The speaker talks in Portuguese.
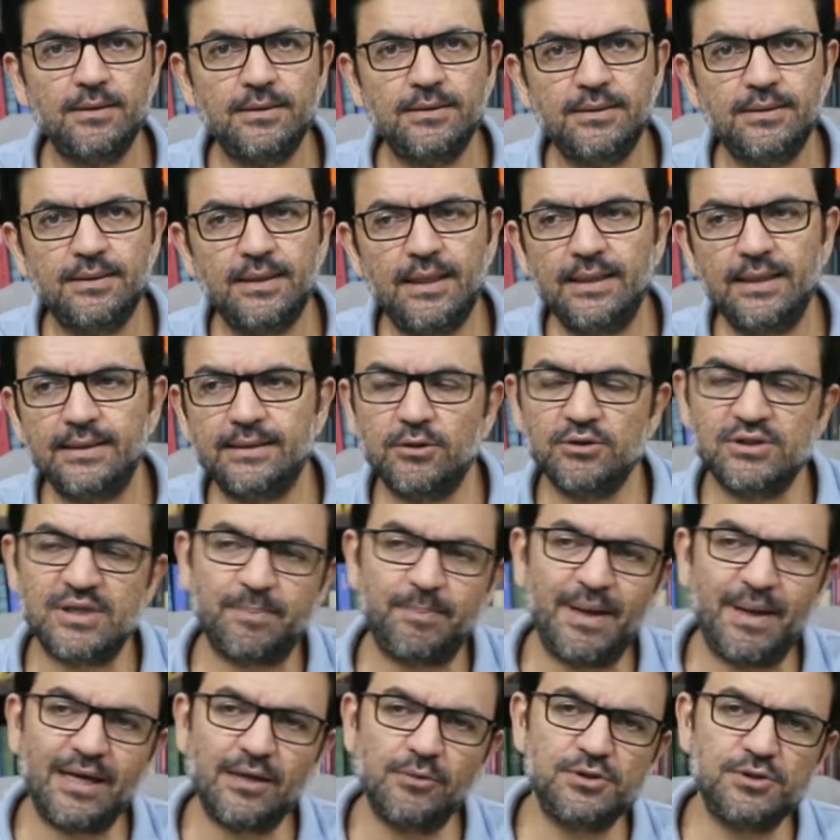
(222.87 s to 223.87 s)
Né? Então, você
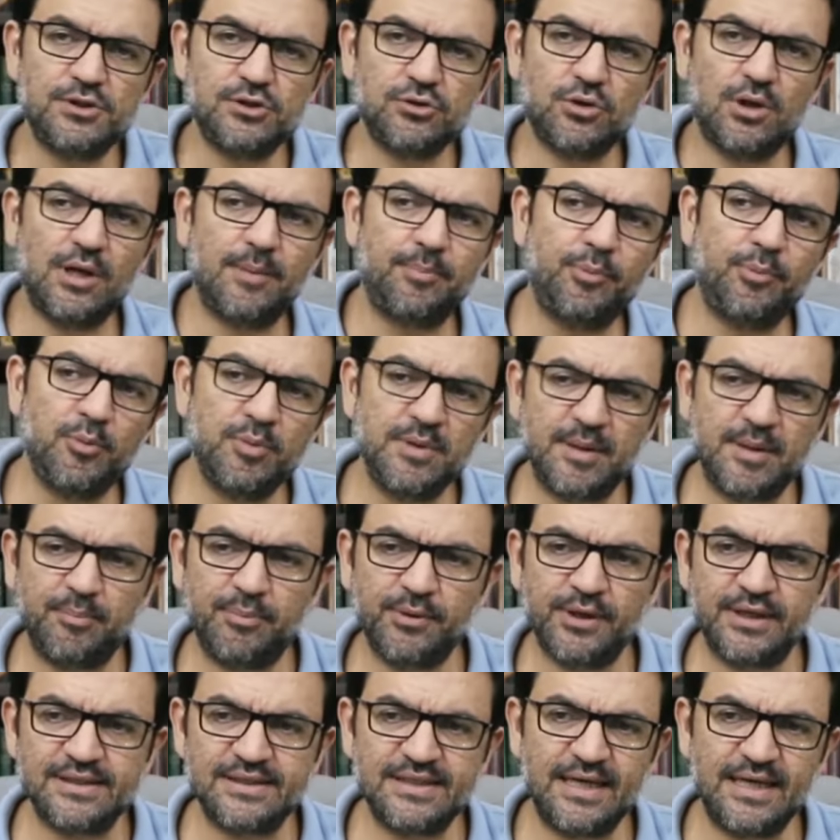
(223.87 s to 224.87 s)
pega numa escola pública,
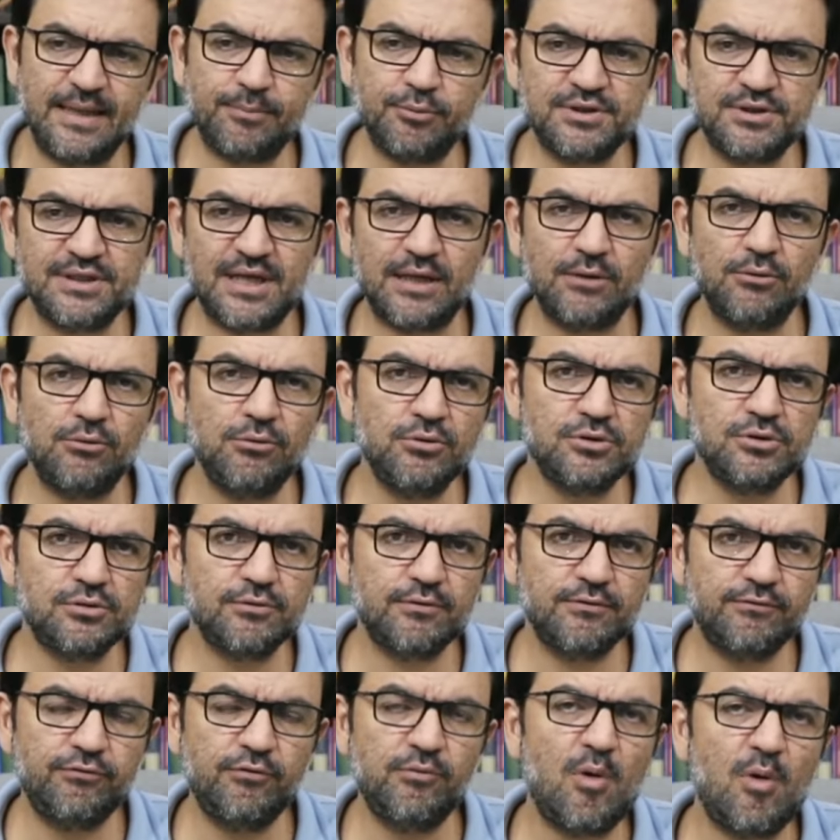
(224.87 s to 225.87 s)
por exemplo, os alunos
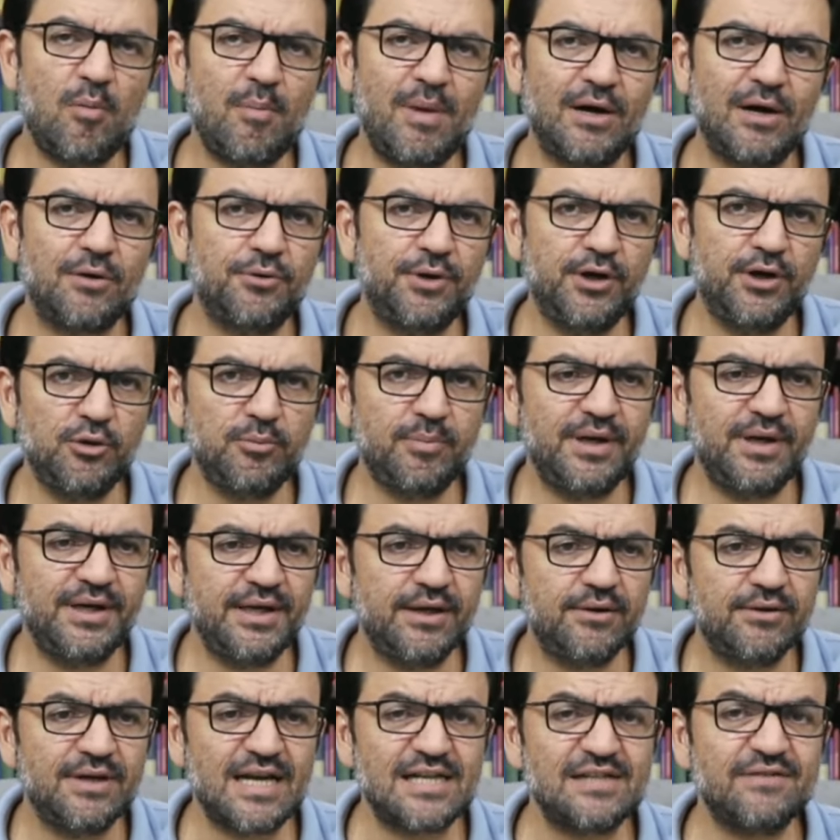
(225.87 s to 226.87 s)
fumam maconha no
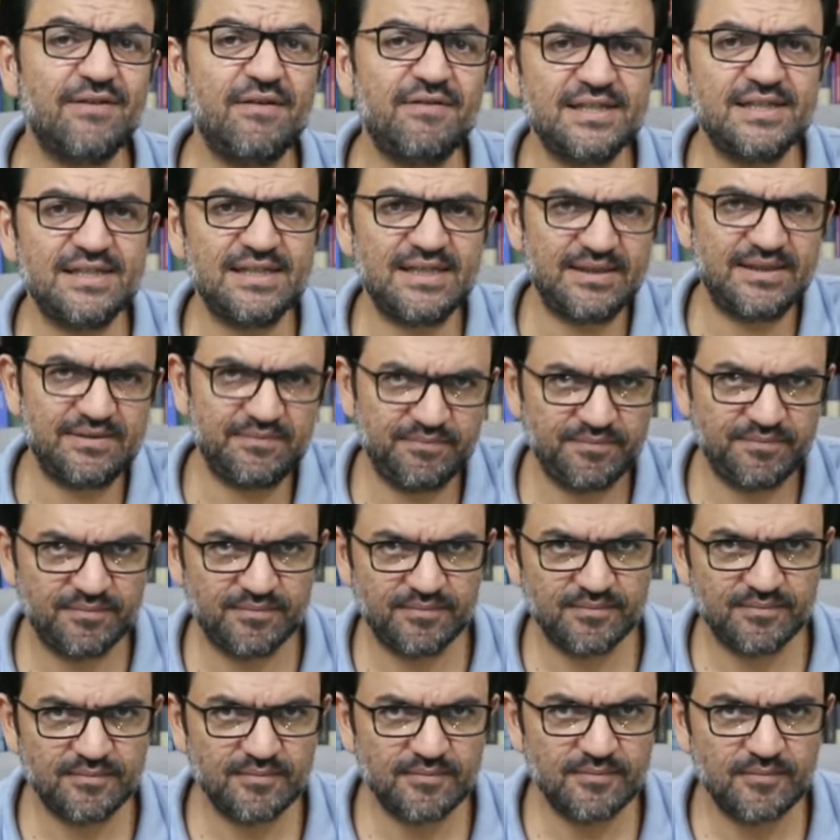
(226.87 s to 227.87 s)
banheiro. O que, que você vai fazer?
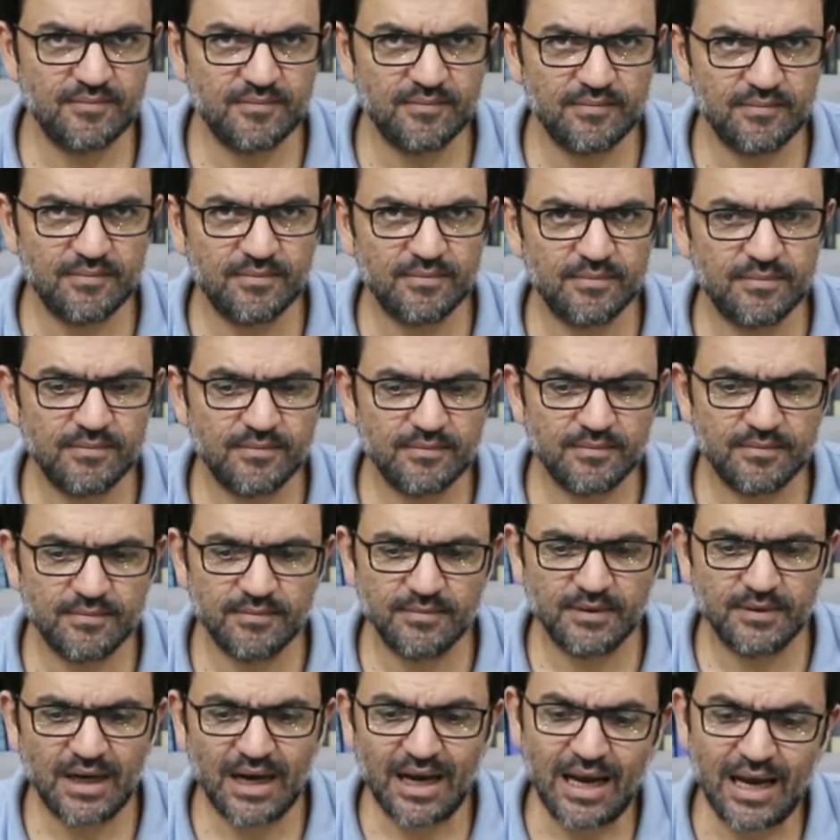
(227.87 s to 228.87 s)

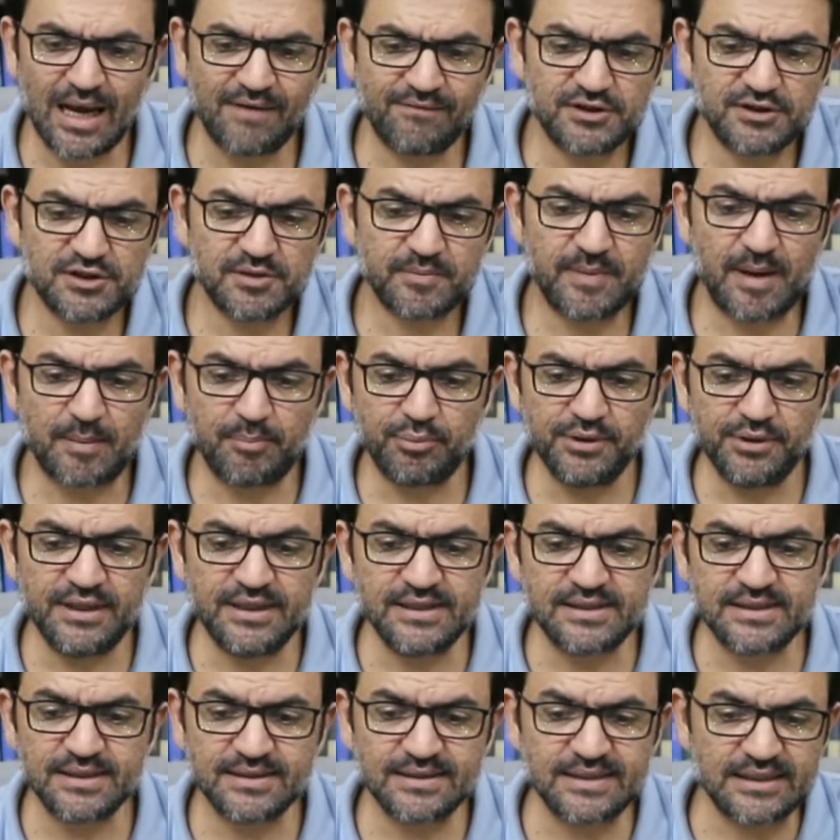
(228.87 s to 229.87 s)
Ah, vai chamar a
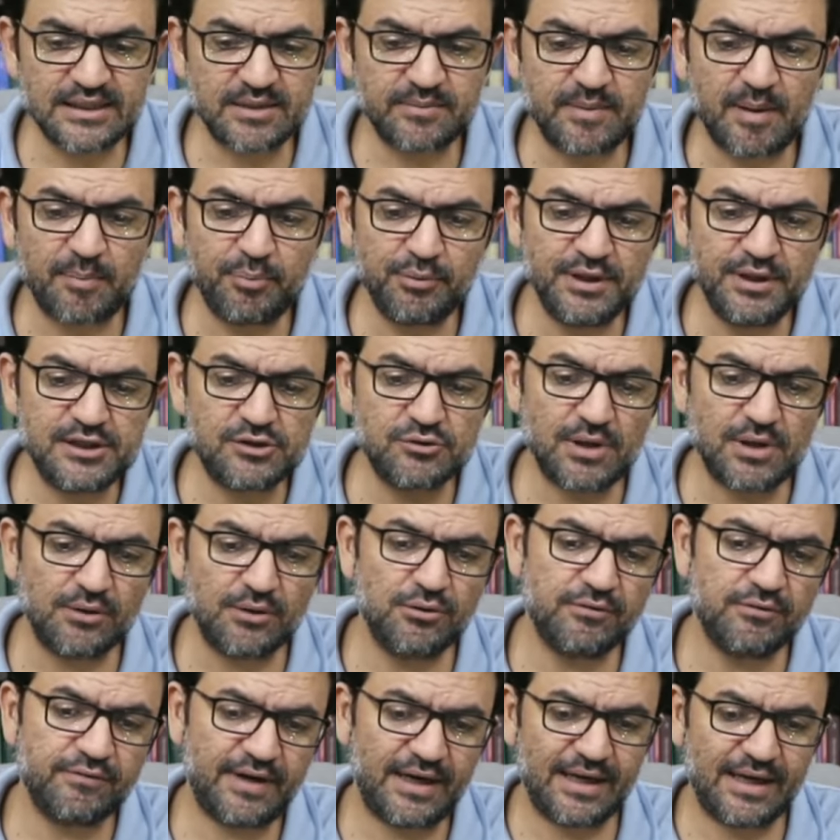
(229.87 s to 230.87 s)
polícia. Você chama a polícia, o
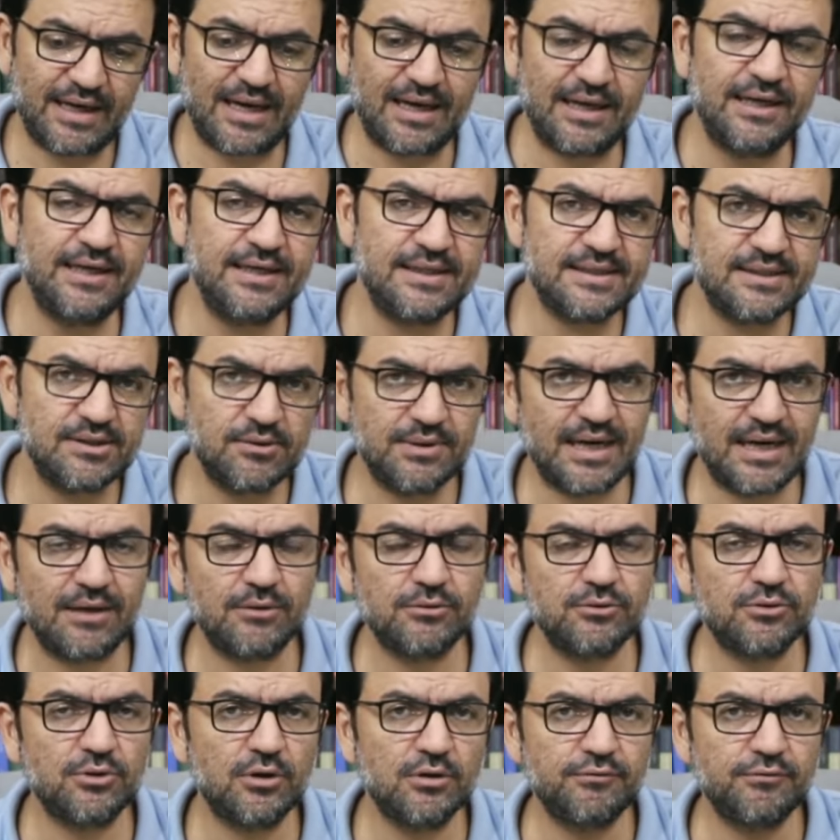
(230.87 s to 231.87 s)
aluno vai lá, arranha seu carro
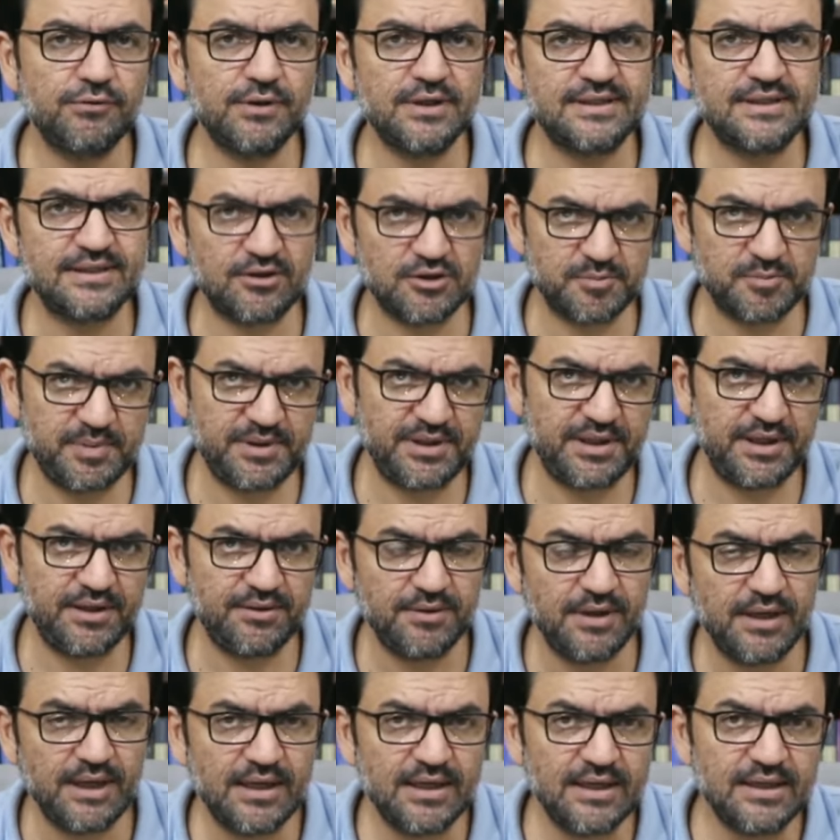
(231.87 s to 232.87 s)
todo, cura seus pneus,
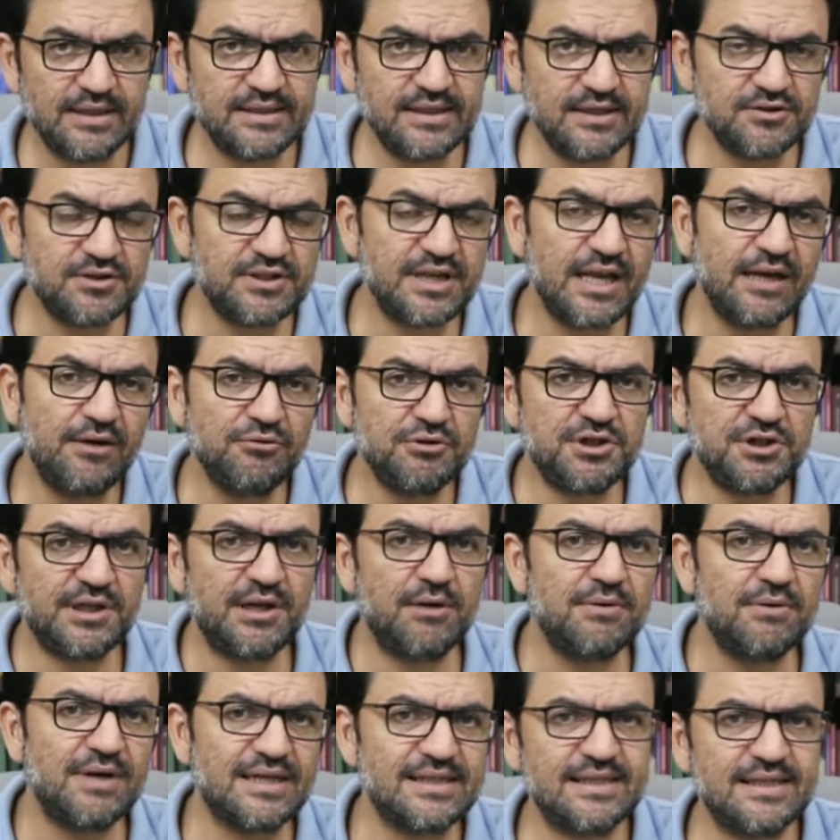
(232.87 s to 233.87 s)
se ele não te der
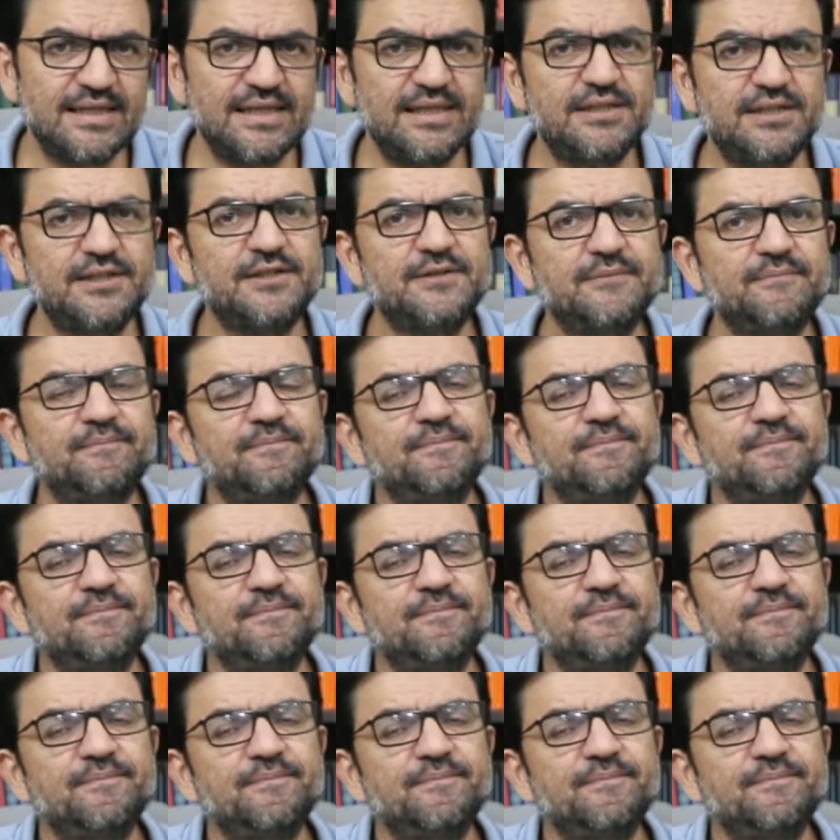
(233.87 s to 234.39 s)
um cacete.